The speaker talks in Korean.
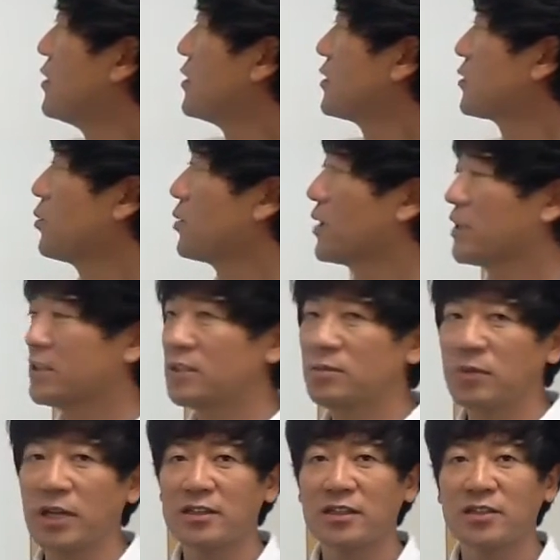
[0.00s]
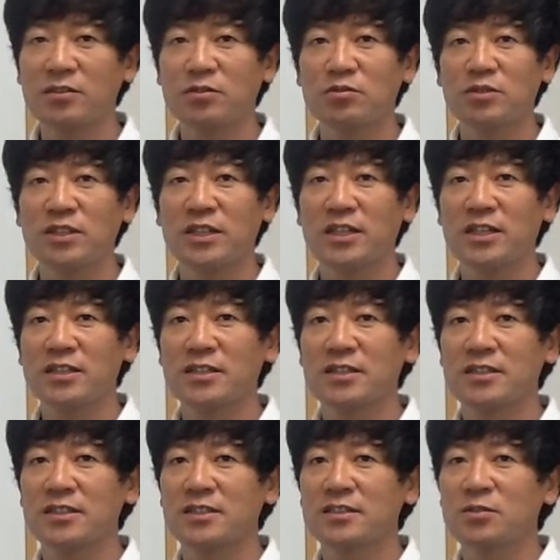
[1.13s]
스코어 카드는 말 그대로 우리가
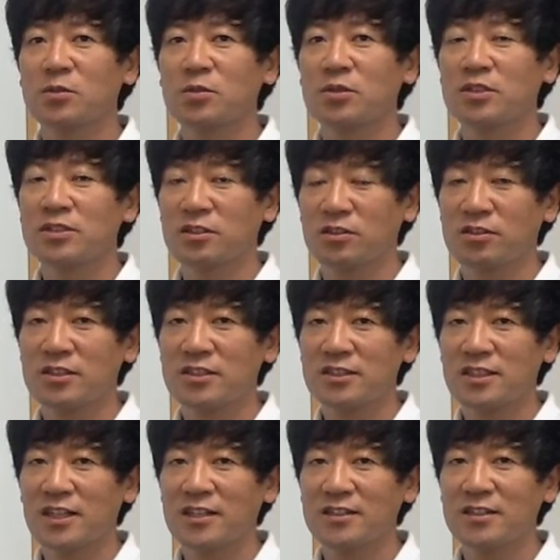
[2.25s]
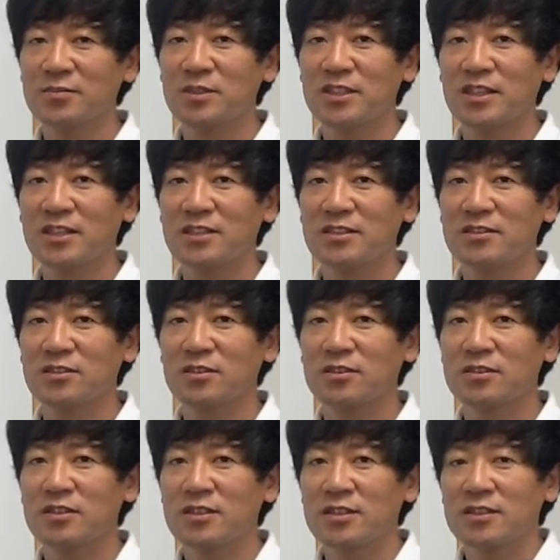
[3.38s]
그 스코어를 적는 카드입니다. 그래서
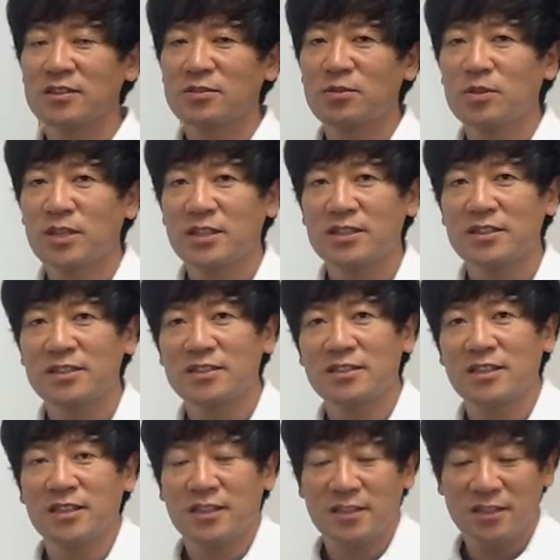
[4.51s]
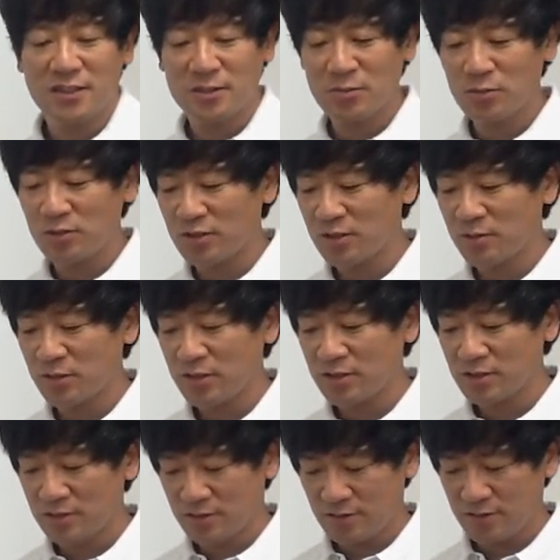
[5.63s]
스코어 카드는 아, 간단히 보여드리면
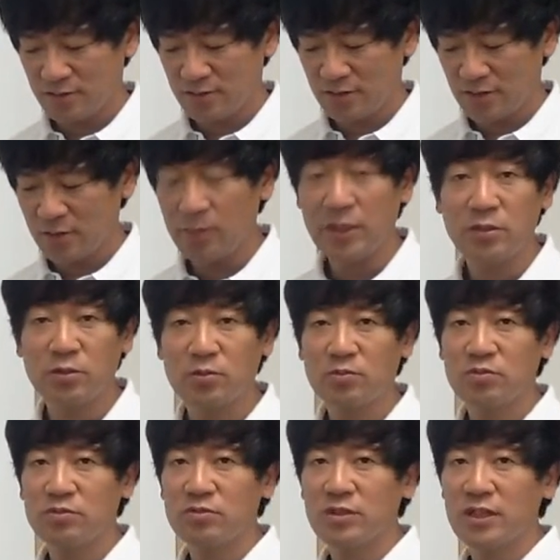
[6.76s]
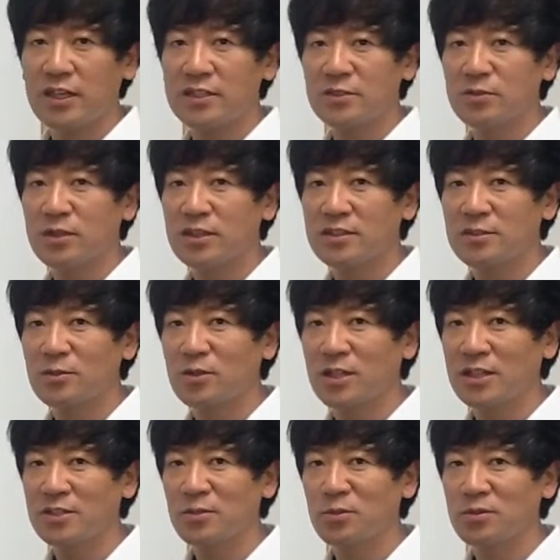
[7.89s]
예, 마인드 골프가 가지고 다니는 스코어
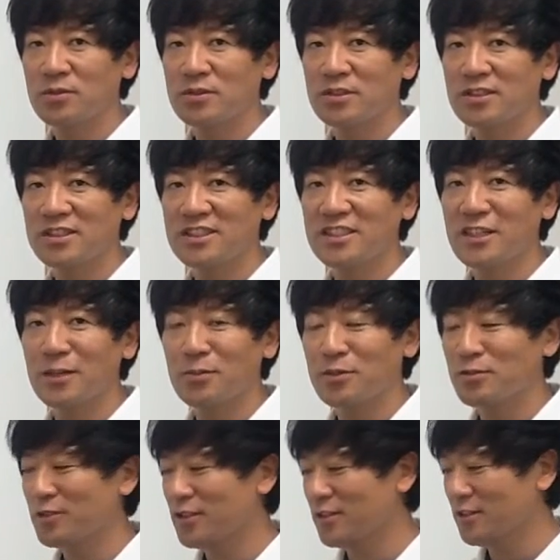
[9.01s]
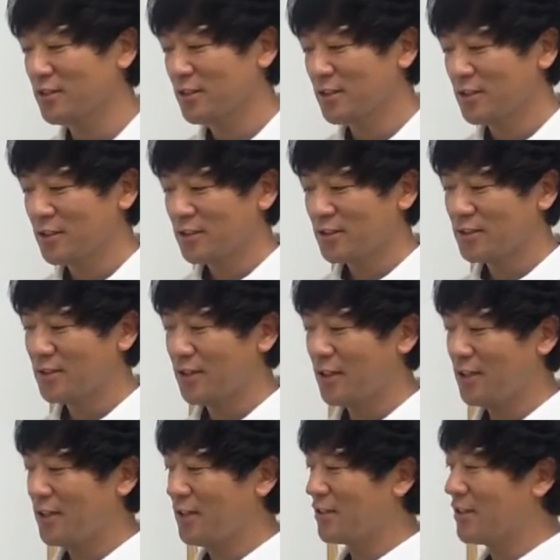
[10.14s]
카드 그 지갑이고요. 그
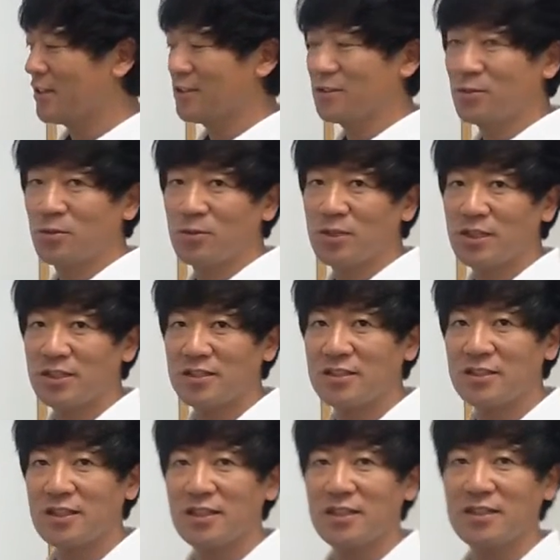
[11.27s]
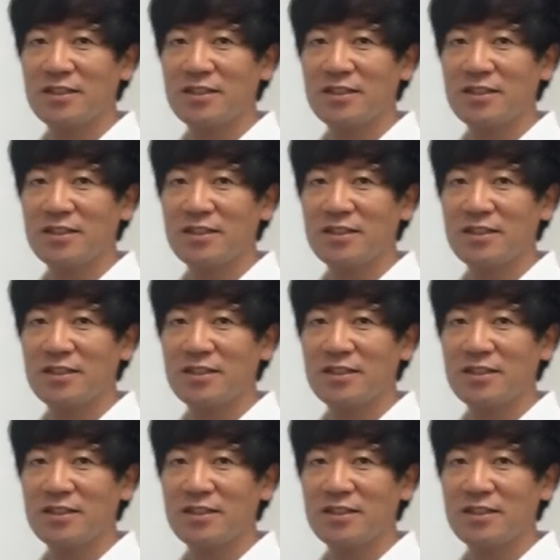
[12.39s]
안에 이렇게 스코어 카드가